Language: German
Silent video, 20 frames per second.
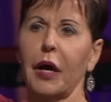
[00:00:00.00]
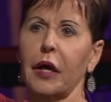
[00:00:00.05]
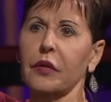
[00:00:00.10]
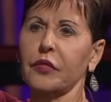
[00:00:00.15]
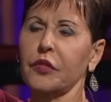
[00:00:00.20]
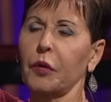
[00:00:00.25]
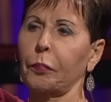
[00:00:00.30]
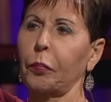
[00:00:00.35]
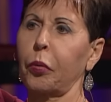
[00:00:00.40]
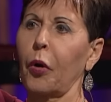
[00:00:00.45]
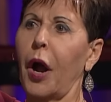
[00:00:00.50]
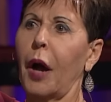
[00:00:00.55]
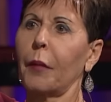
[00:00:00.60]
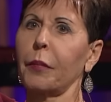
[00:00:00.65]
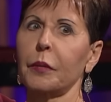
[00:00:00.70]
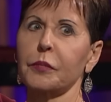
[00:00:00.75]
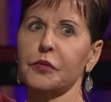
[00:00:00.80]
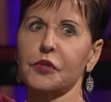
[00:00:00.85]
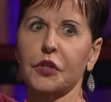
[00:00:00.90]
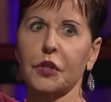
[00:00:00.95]
Wie viel
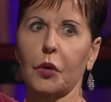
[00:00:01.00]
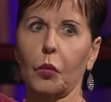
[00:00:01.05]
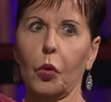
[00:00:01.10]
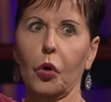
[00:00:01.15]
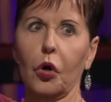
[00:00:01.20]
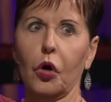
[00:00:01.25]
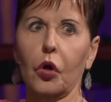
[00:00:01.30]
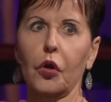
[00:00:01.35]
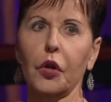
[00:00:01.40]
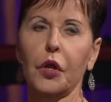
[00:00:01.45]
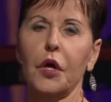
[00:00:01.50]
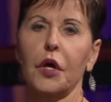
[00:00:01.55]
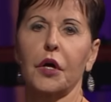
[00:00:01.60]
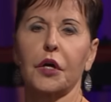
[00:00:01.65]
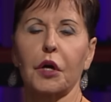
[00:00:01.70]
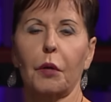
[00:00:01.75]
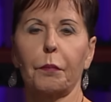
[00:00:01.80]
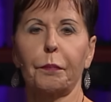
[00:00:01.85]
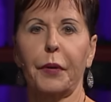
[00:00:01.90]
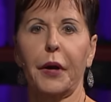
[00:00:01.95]
Zeit verbringt sie
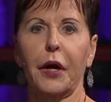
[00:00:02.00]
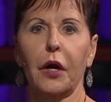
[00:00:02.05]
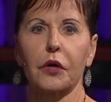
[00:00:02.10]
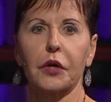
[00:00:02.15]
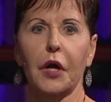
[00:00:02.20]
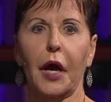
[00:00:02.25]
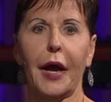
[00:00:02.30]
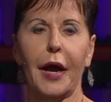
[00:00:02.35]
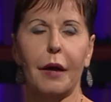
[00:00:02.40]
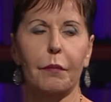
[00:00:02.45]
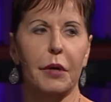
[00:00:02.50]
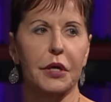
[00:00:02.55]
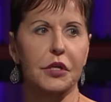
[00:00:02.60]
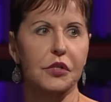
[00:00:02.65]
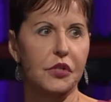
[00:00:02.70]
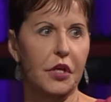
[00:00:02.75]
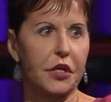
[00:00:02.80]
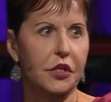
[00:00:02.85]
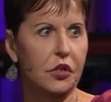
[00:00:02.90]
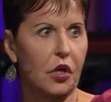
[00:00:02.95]
damit, über all das
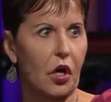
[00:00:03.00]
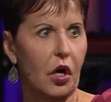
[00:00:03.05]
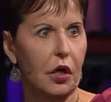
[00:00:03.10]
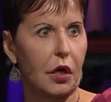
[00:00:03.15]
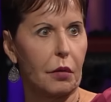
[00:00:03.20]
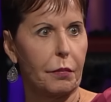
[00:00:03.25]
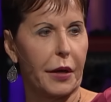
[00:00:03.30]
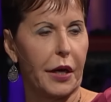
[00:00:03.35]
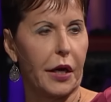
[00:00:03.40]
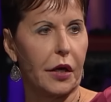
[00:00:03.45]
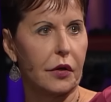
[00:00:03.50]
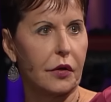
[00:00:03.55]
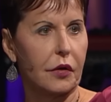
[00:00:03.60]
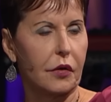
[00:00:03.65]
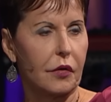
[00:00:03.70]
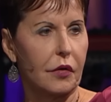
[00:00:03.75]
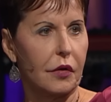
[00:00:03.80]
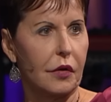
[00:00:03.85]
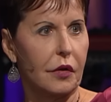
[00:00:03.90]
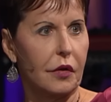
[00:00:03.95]
Schlechte in der Welt zu reden,
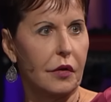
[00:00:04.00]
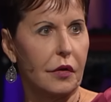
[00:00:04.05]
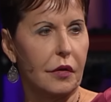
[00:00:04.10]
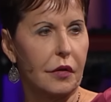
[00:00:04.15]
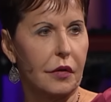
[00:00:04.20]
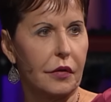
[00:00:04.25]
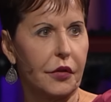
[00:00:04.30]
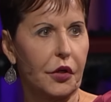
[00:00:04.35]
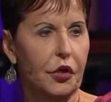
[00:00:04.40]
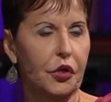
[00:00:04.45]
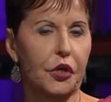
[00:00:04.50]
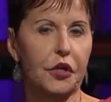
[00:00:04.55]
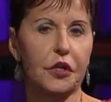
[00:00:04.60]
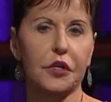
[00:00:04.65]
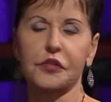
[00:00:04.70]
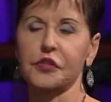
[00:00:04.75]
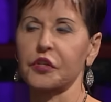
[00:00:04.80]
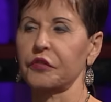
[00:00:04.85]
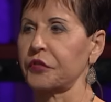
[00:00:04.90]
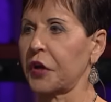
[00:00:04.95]
statt darüber, wie
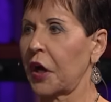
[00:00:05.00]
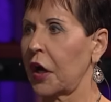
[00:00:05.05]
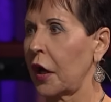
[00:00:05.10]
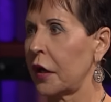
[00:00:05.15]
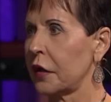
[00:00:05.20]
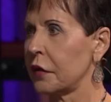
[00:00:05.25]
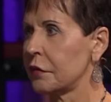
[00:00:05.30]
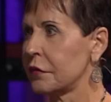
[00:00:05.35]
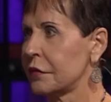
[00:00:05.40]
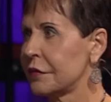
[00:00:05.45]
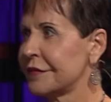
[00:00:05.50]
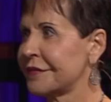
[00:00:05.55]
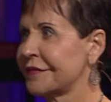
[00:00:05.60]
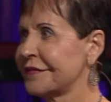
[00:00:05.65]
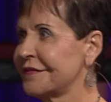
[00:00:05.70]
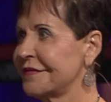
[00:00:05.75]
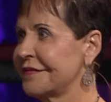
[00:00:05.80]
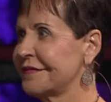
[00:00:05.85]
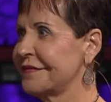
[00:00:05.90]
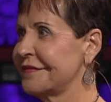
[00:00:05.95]
gut Gott ist?